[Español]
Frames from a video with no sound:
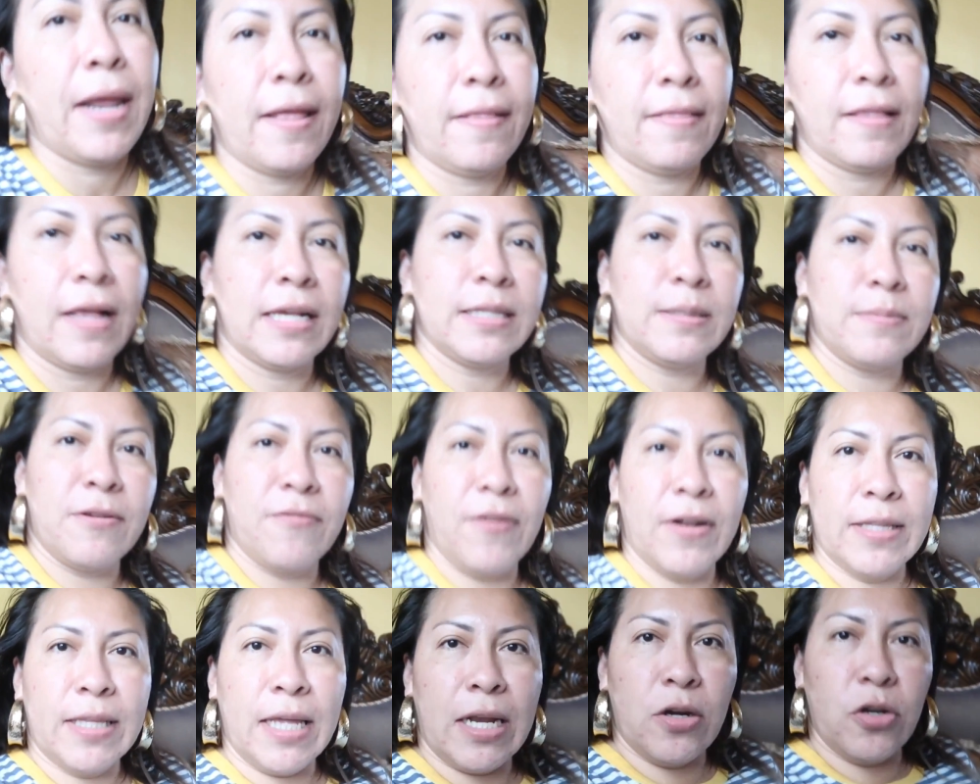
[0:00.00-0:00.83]
prendas.
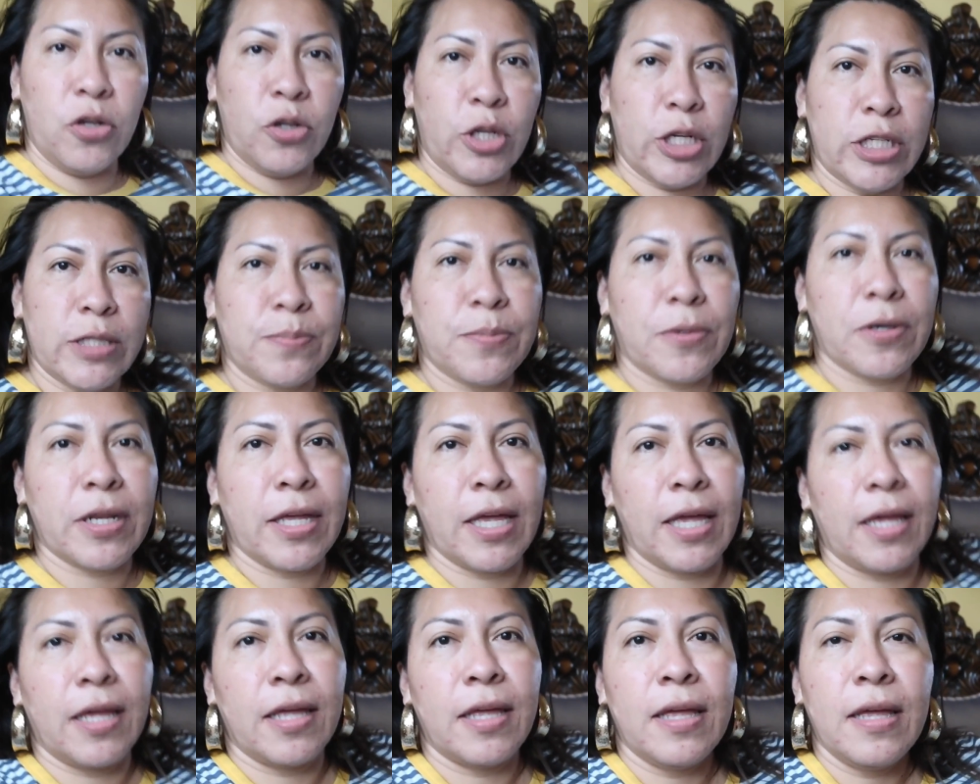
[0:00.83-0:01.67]
Me faltan otras
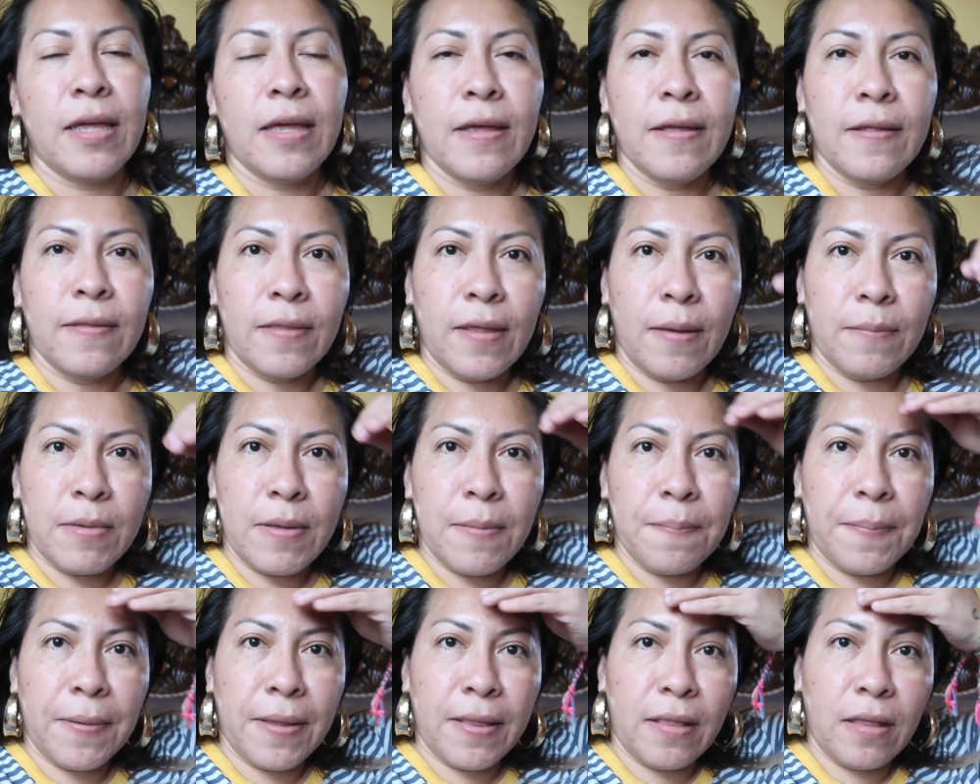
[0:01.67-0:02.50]
porque
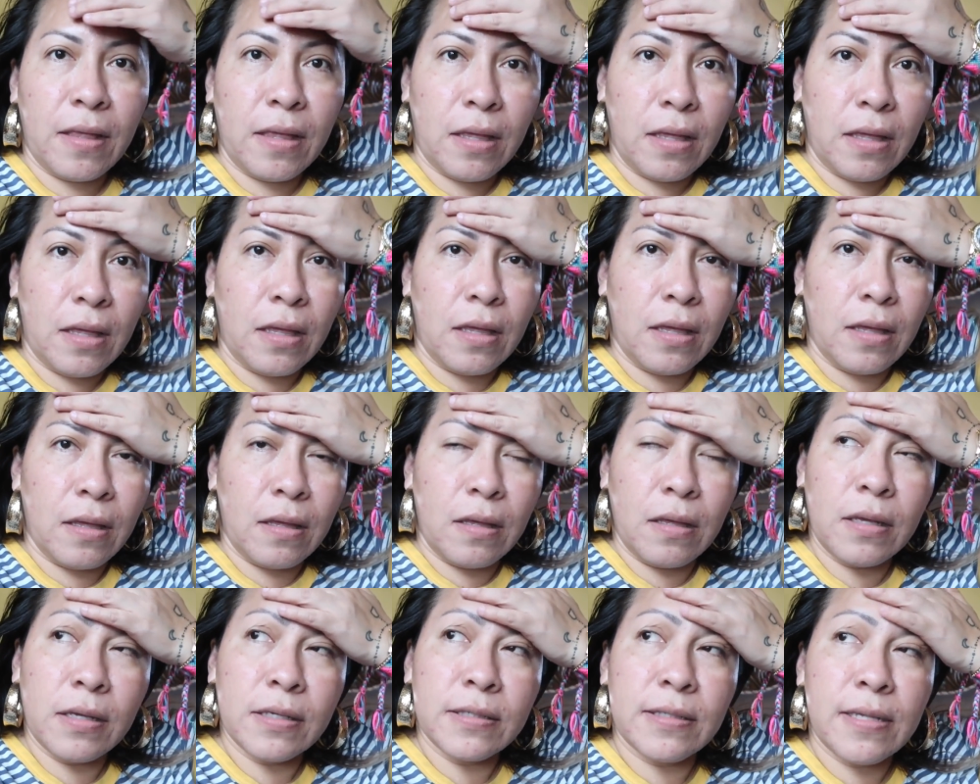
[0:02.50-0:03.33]
también
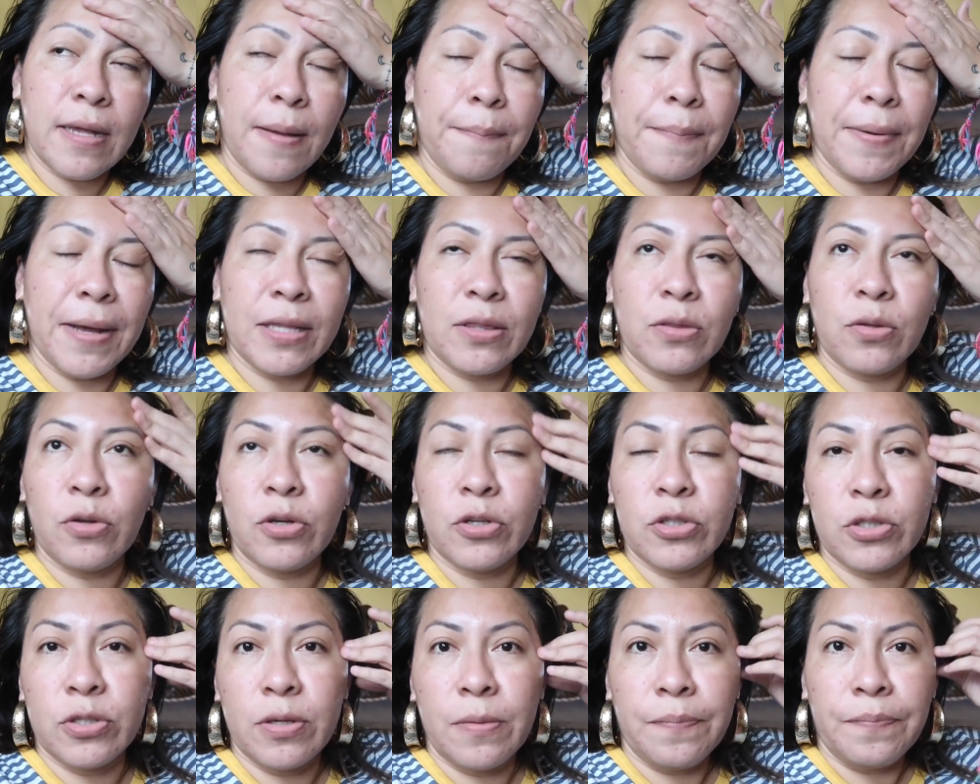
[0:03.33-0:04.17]
pedí
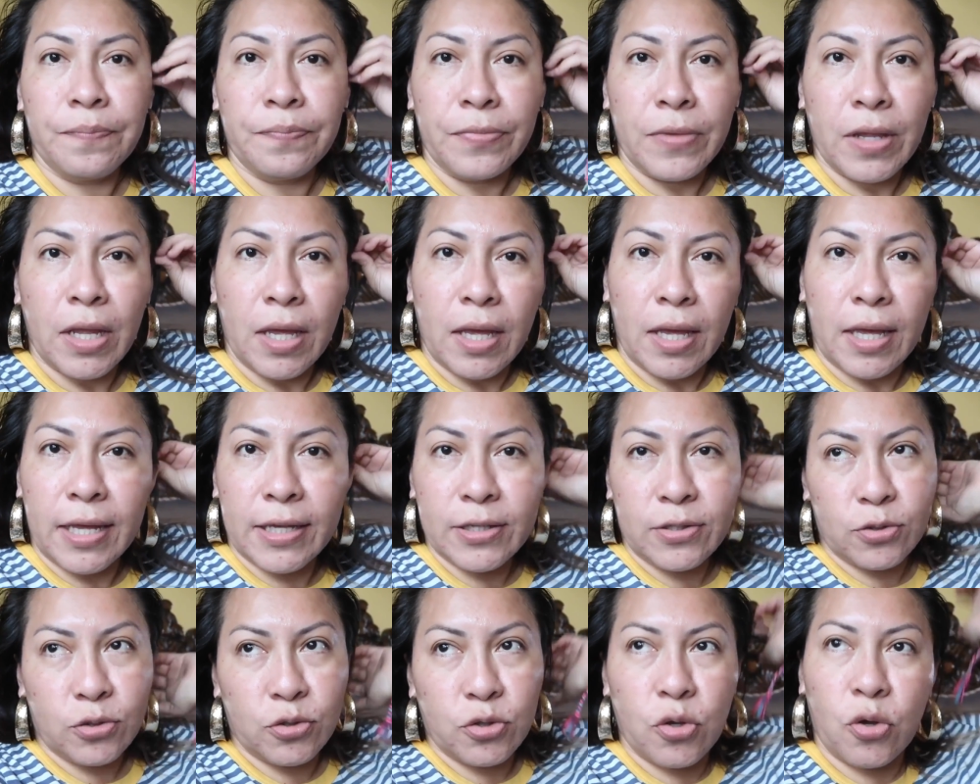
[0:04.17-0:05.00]
zapatos
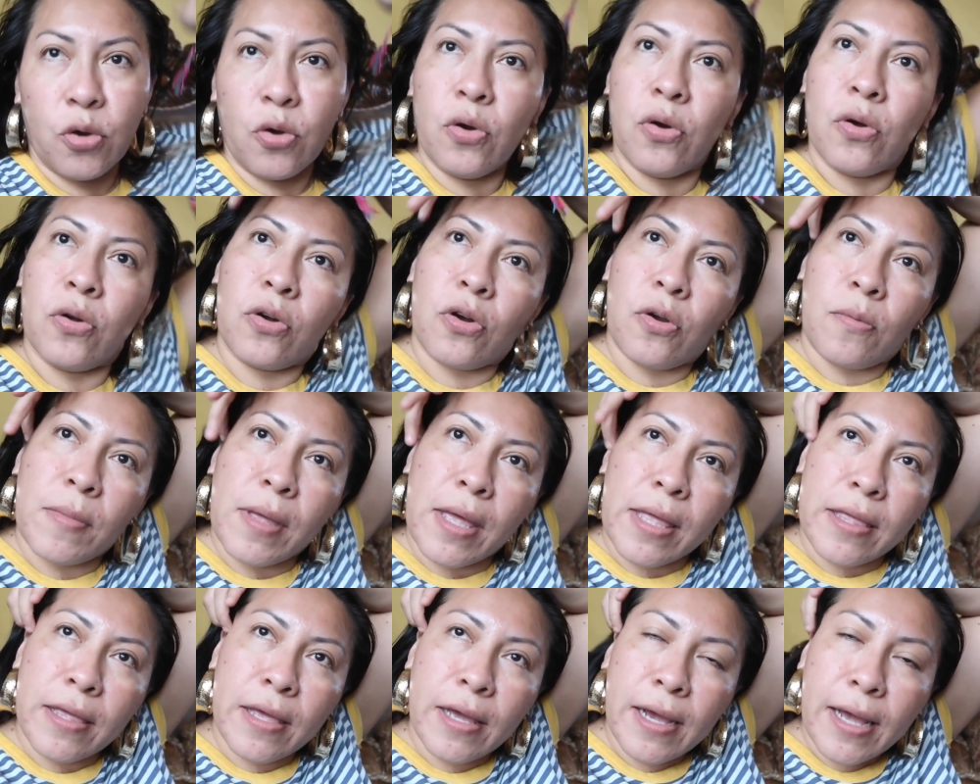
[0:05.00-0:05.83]
esos no, no
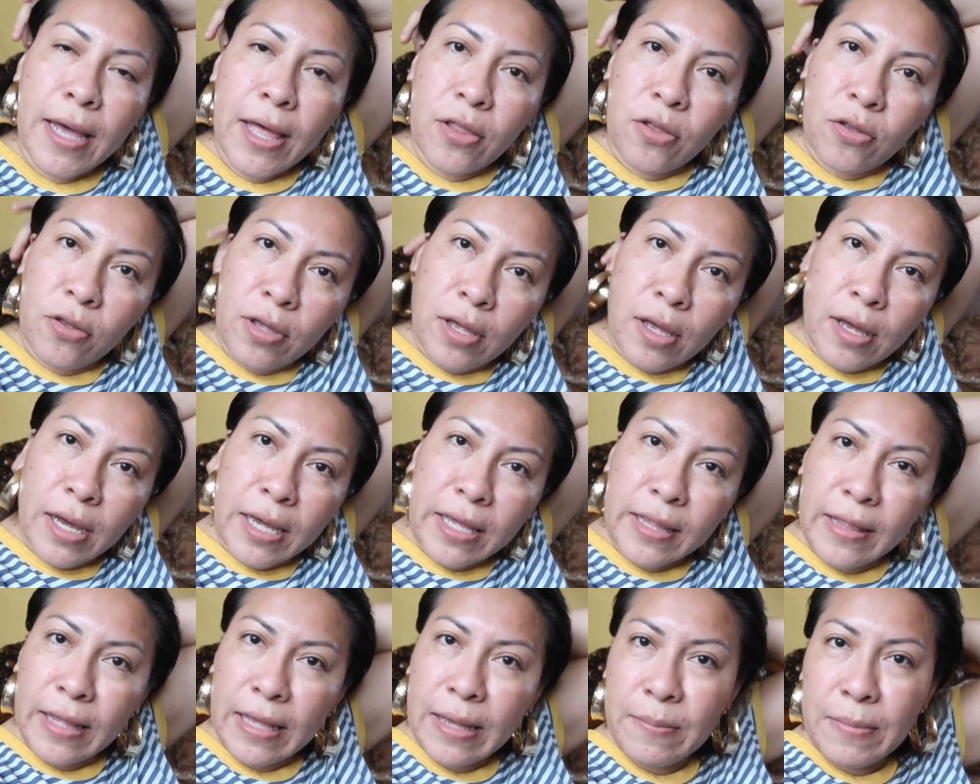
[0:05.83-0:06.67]
me han llegado.
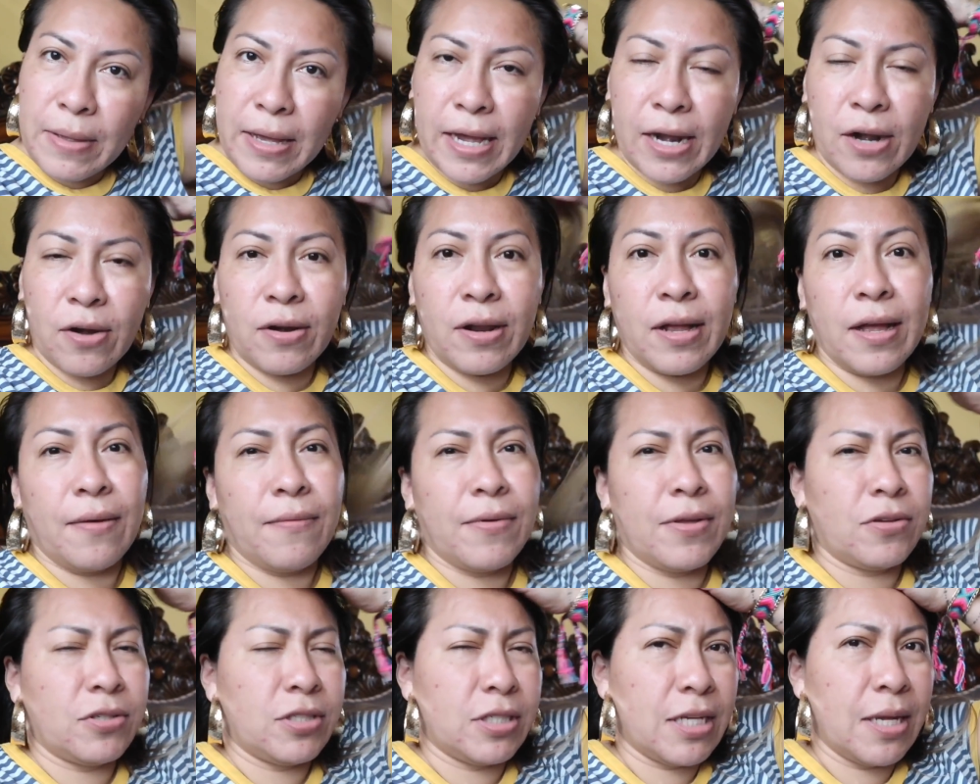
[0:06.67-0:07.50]
Ay, déjenme agarrar el
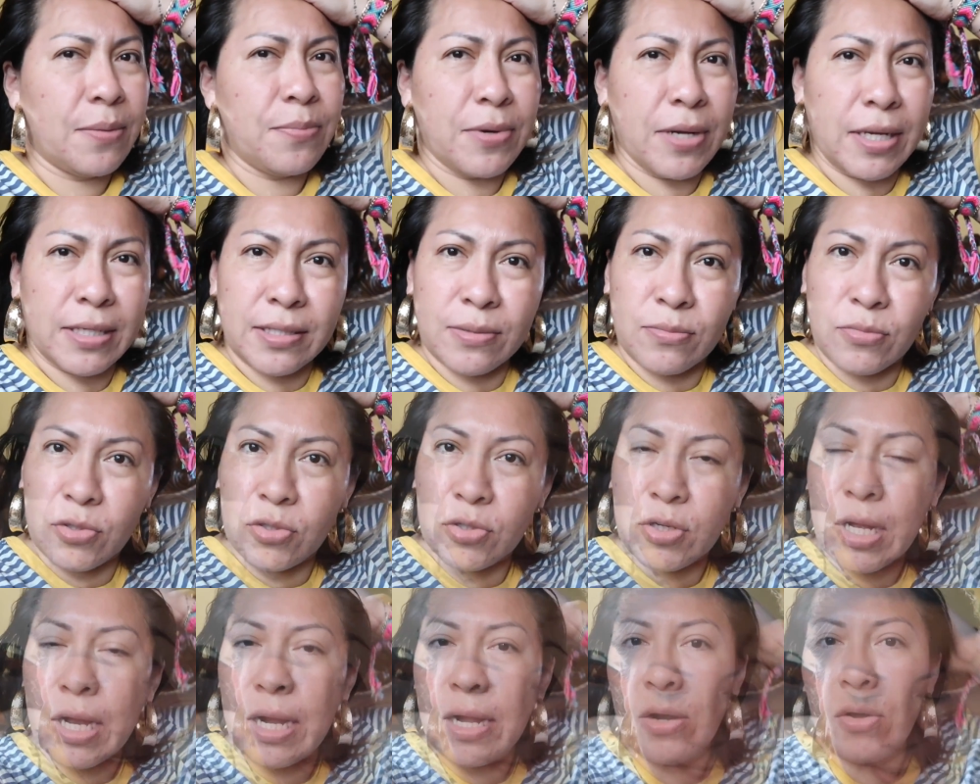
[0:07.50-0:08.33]
cabello, chicas, porque hace
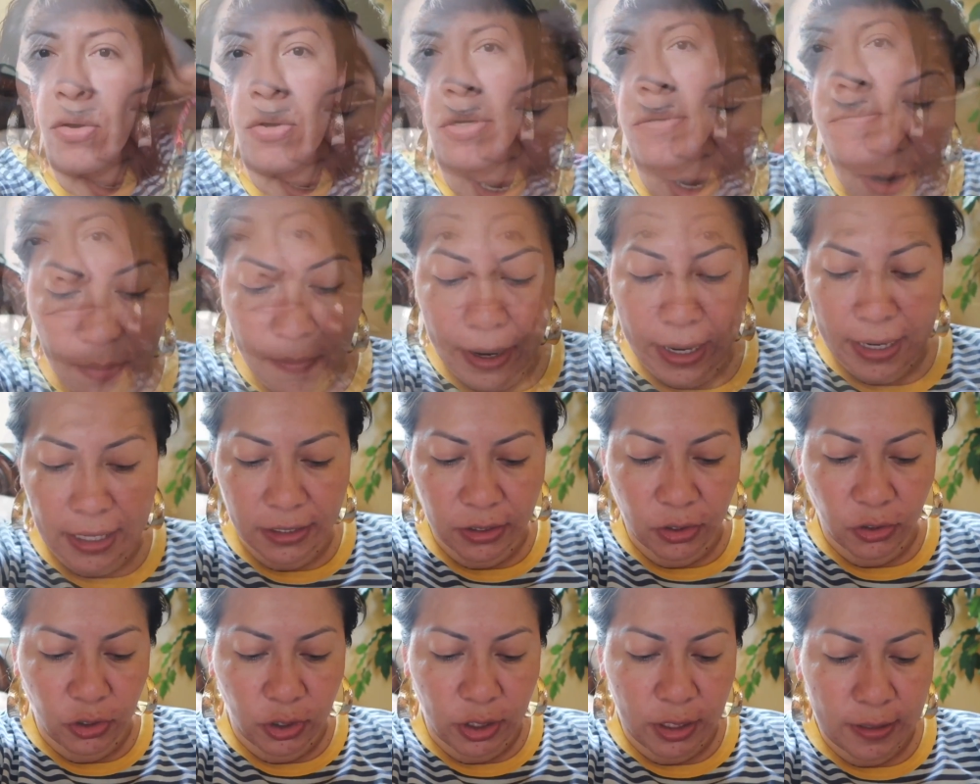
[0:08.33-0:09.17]
mucho calor. Me llegaron
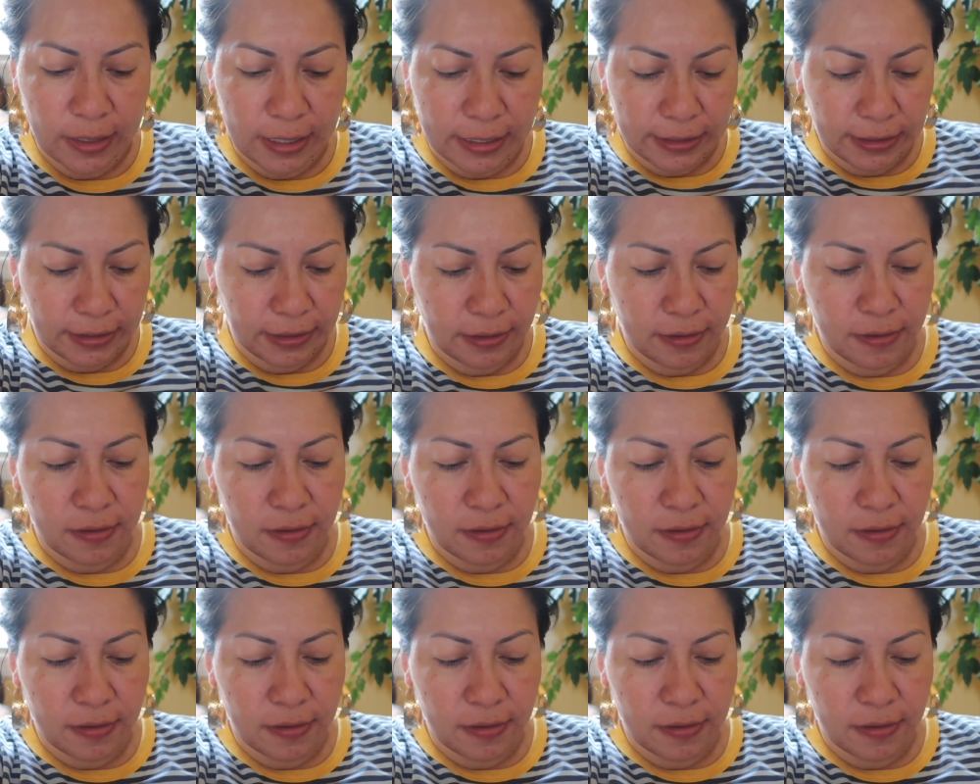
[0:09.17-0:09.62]
varias cositas.